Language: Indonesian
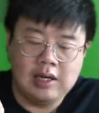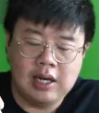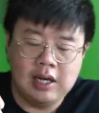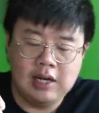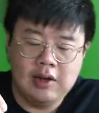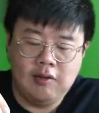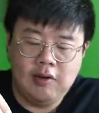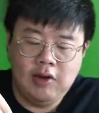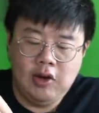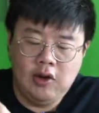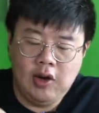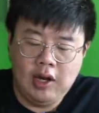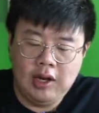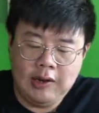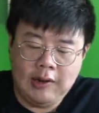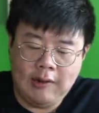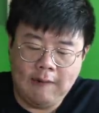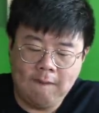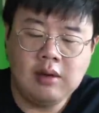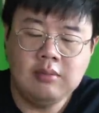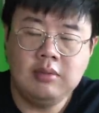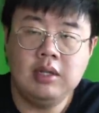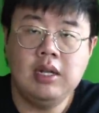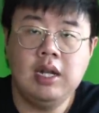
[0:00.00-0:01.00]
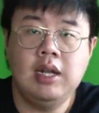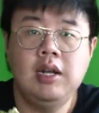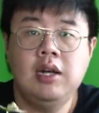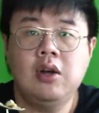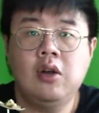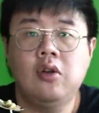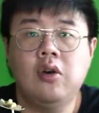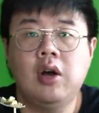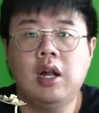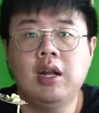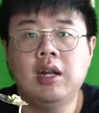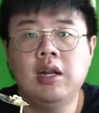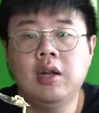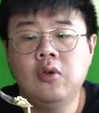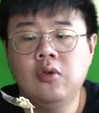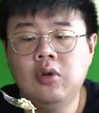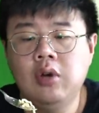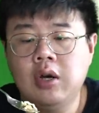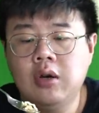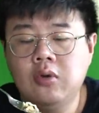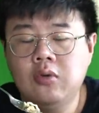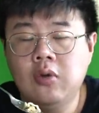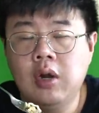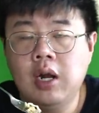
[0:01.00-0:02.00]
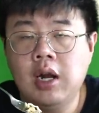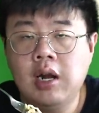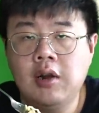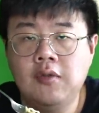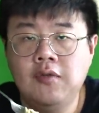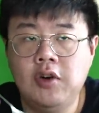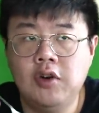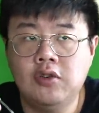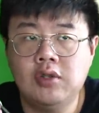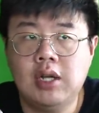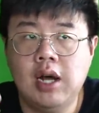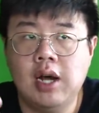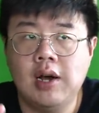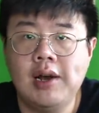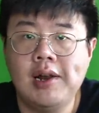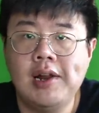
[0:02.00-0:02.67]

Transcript: saja video ini. Jadi kalau kalian yang udah ketularan virus AK